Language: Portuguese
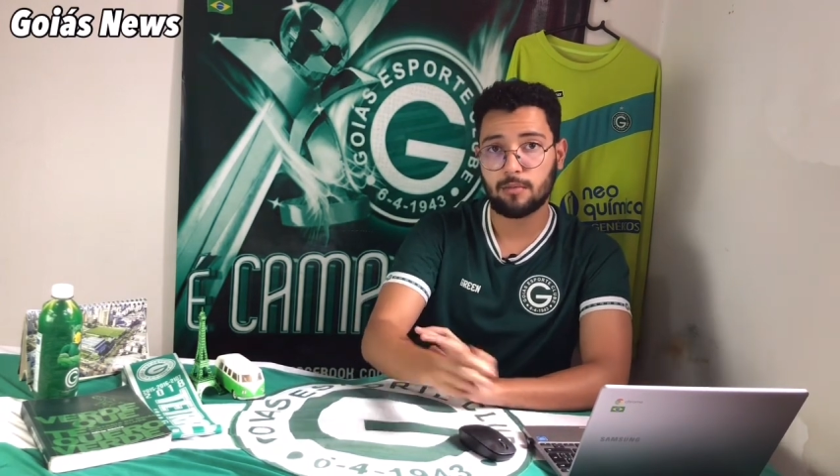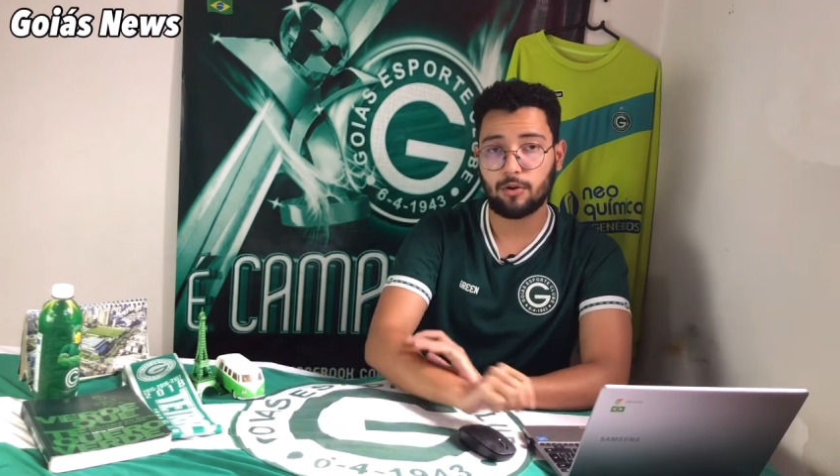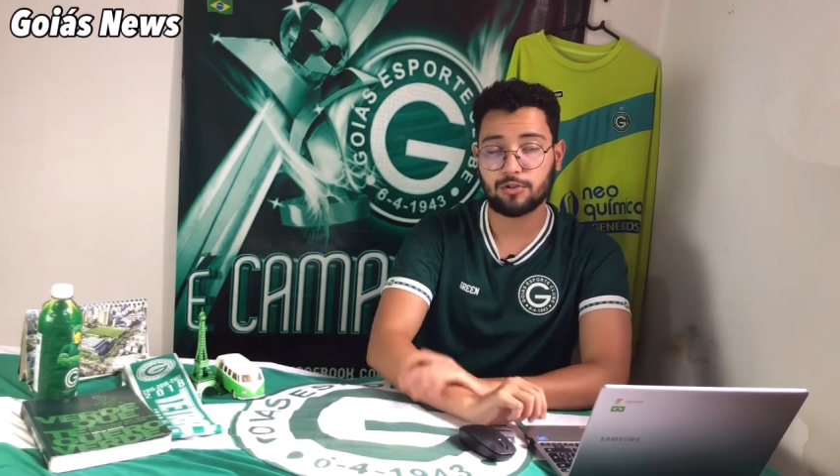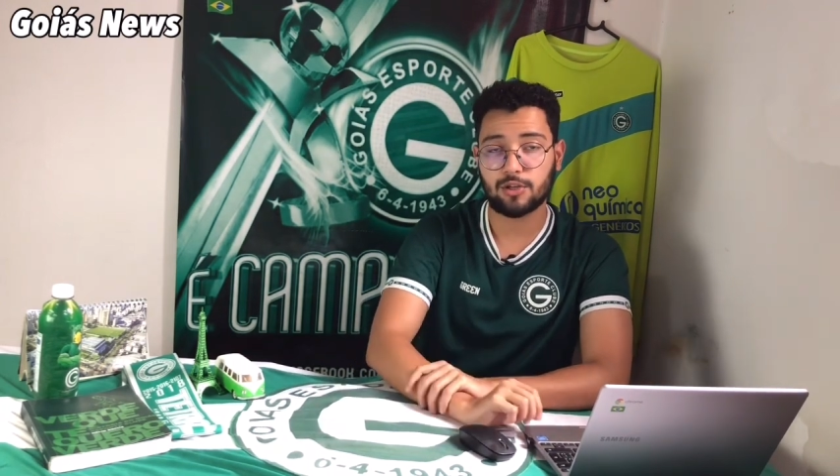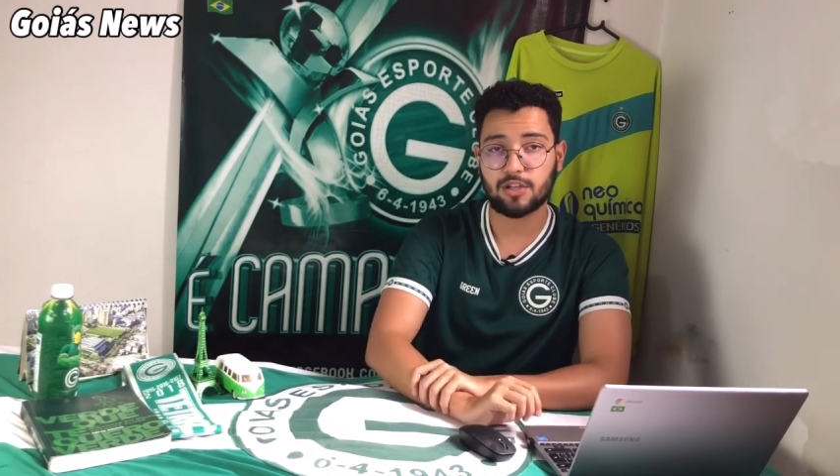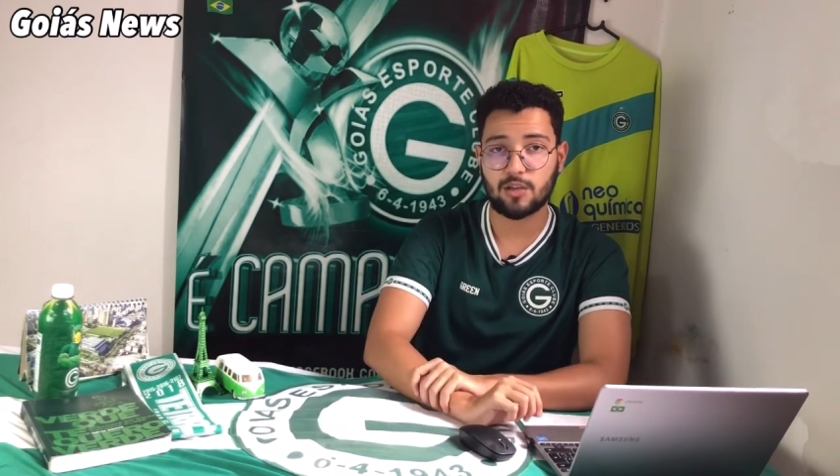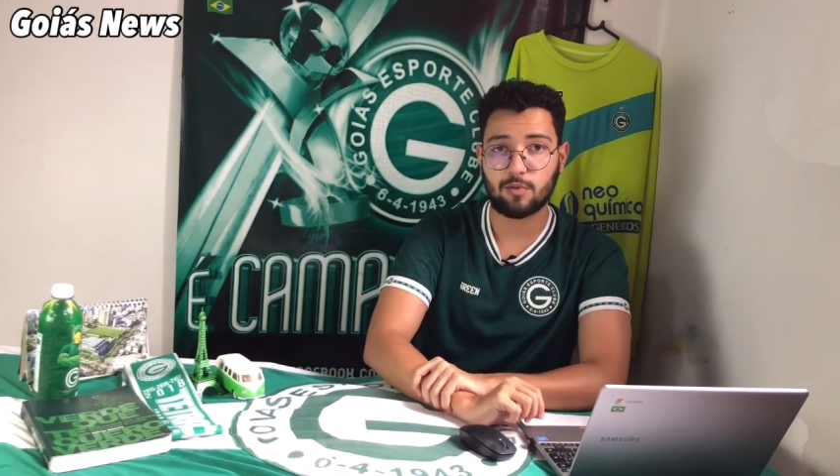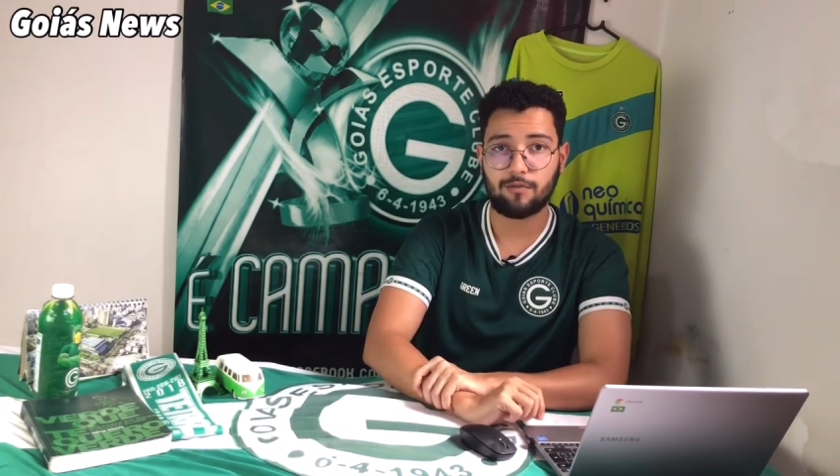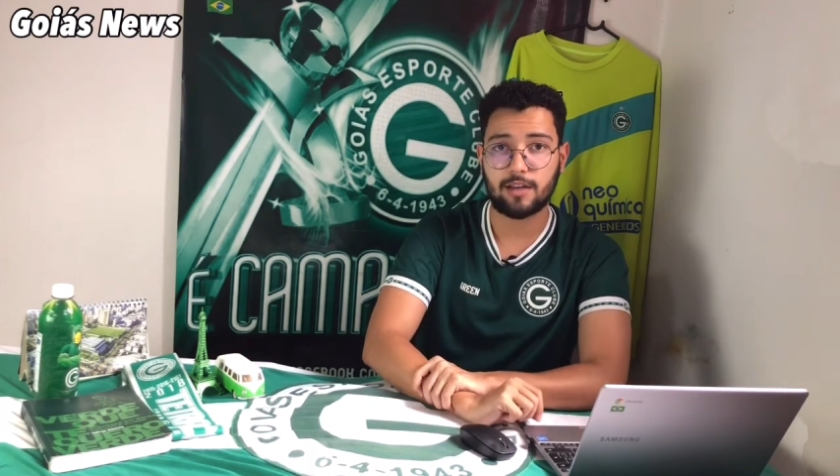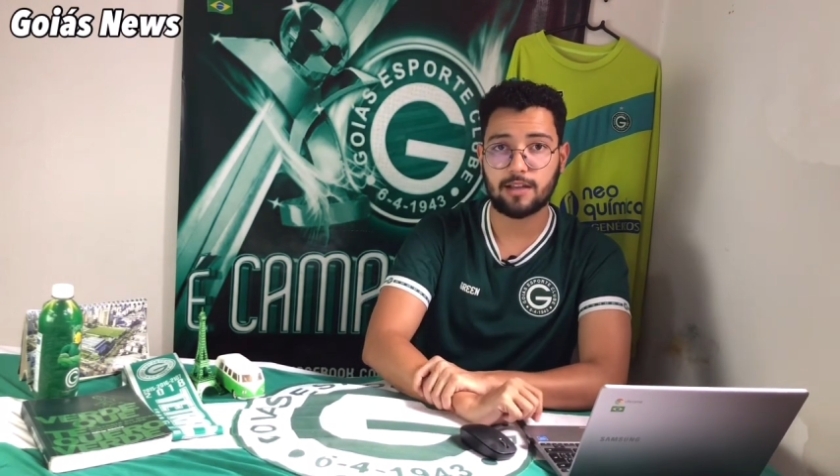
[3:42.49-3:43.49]
Pode deixar a
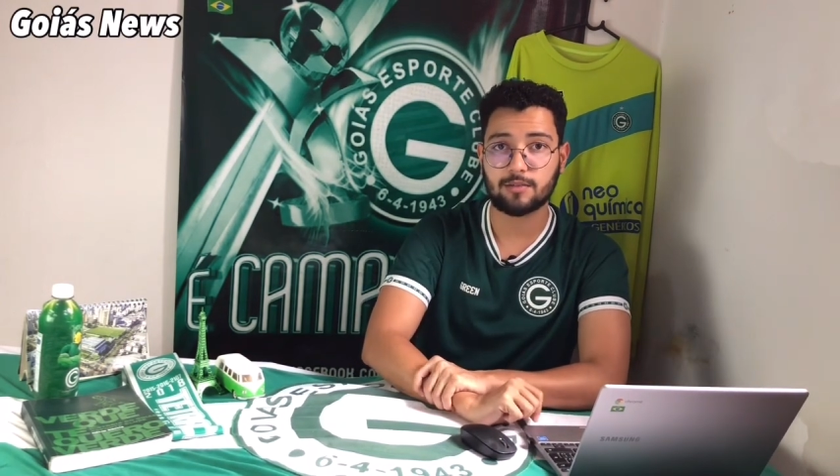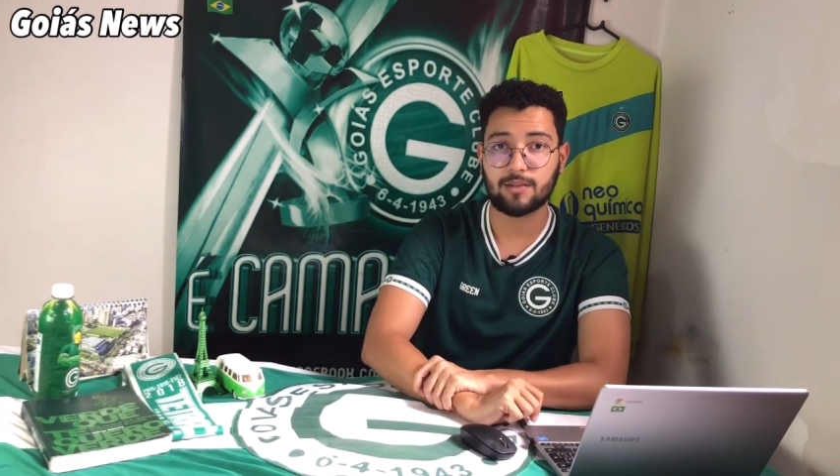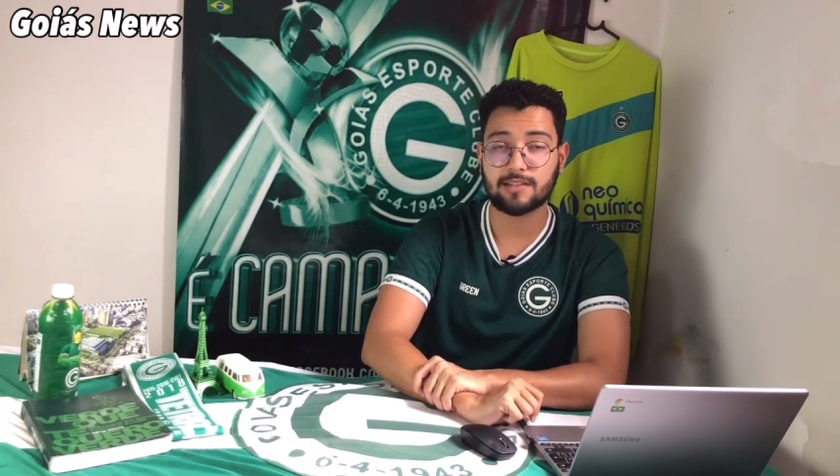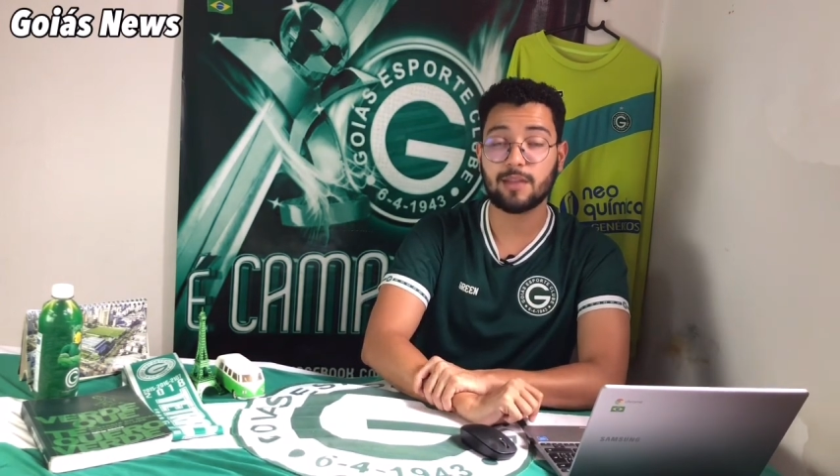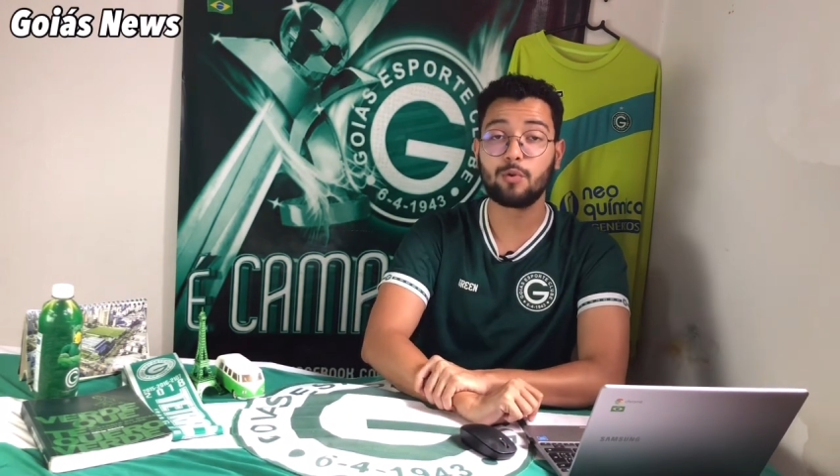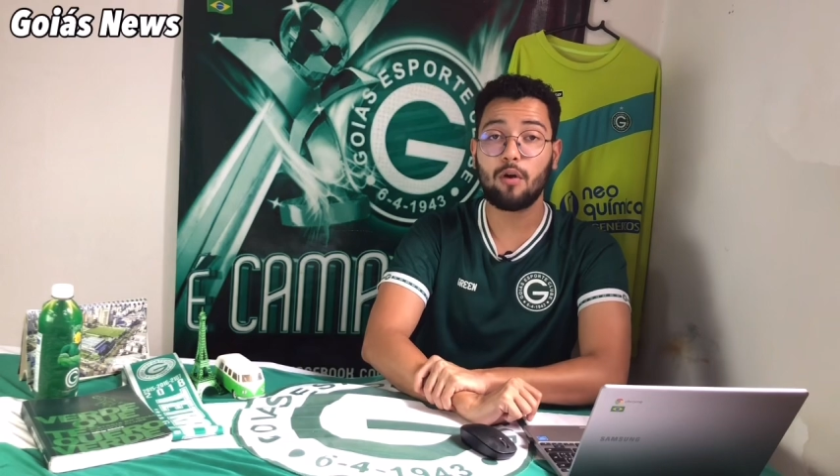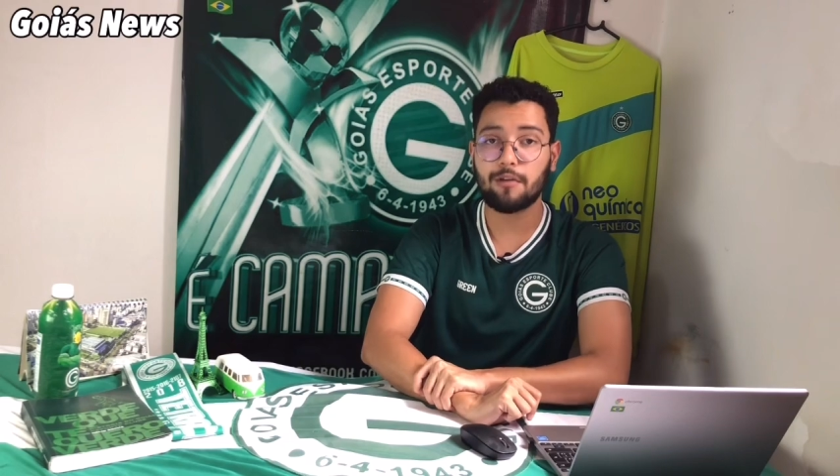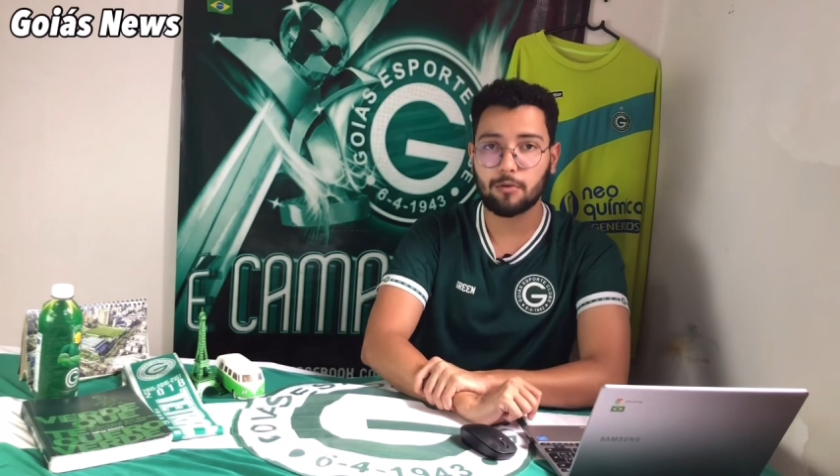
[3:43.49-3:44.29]
sua avaliação dessa nova